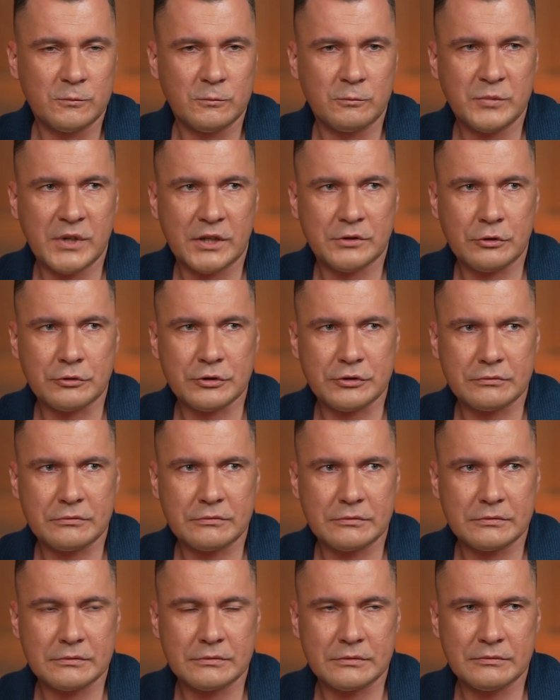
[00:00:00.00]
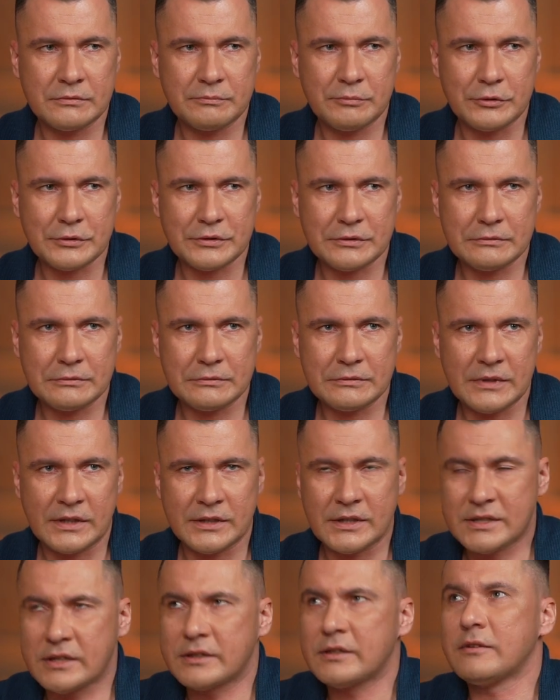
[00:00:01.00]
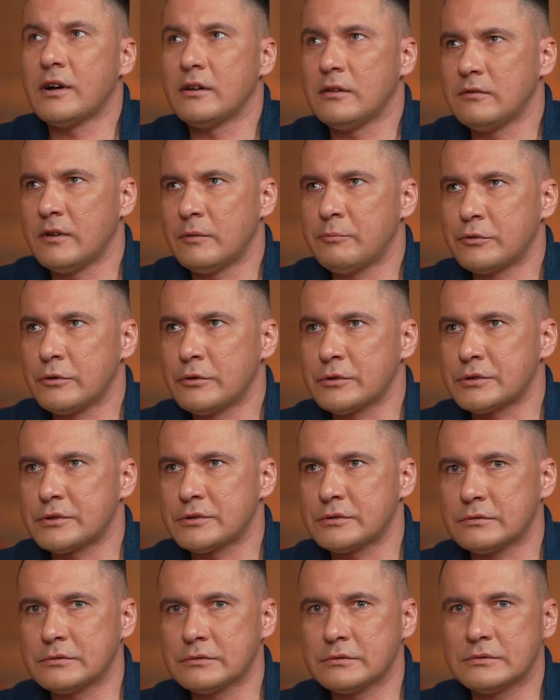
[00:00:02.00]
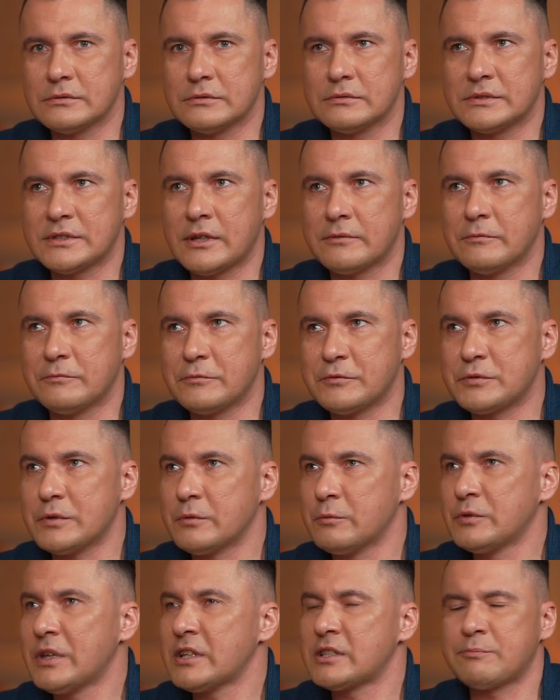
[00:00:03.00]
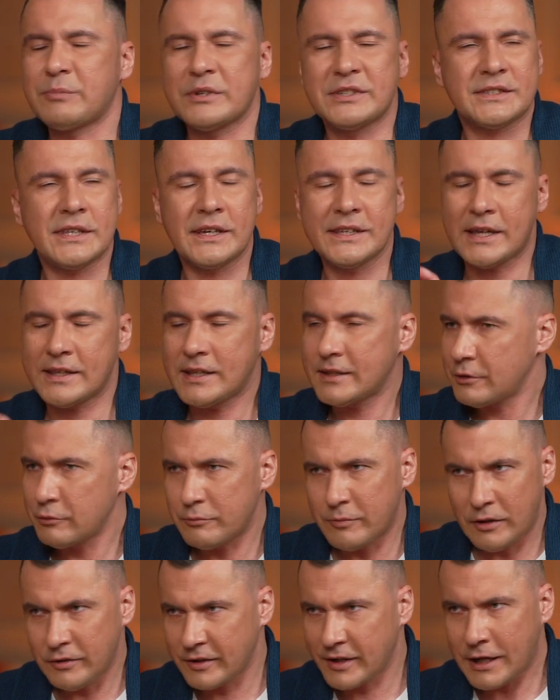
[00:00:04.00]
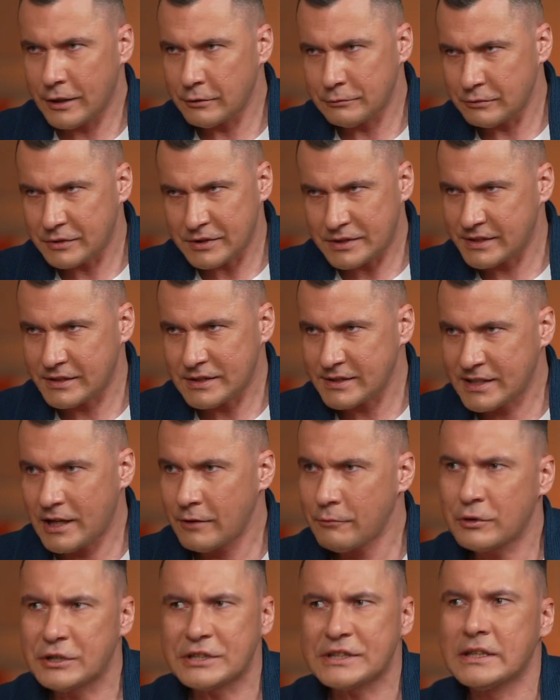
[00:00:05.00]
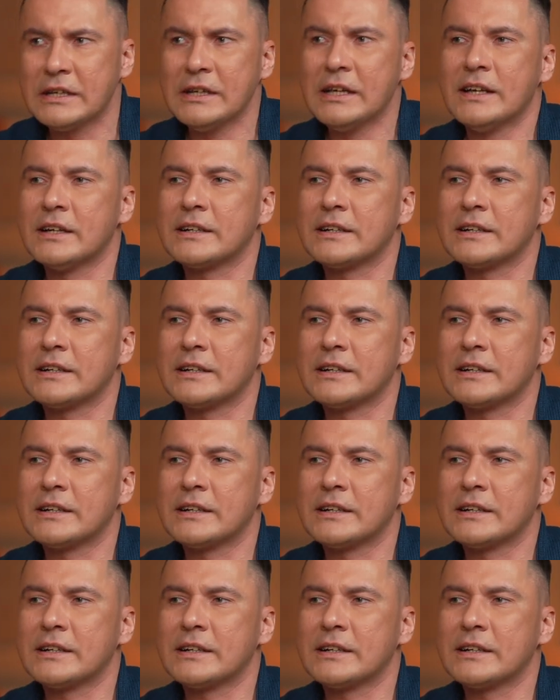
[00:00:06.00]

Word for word: меня тоже просто задавал вопрос, э, там у нас постоянно не умолкают вот эти разговоры,